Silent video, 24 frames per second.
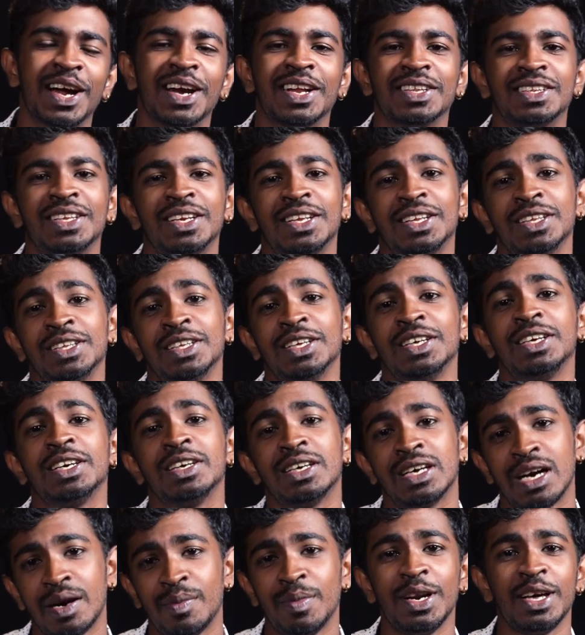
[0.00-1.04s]
காலத்துலேருந்து
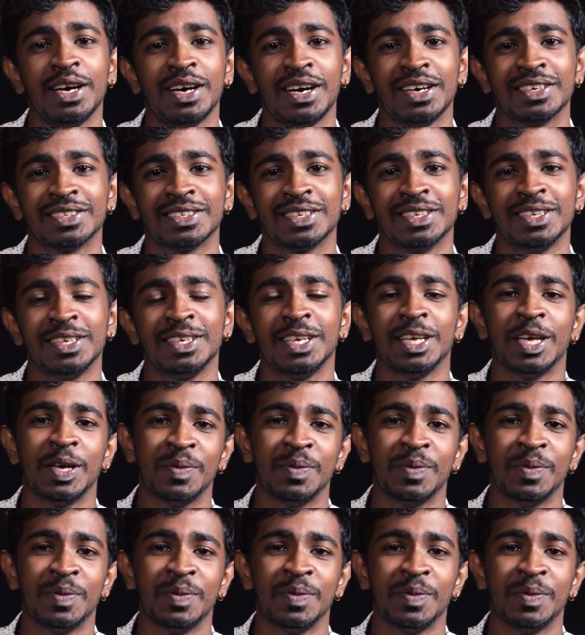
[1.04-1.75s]
கமலஹாசன்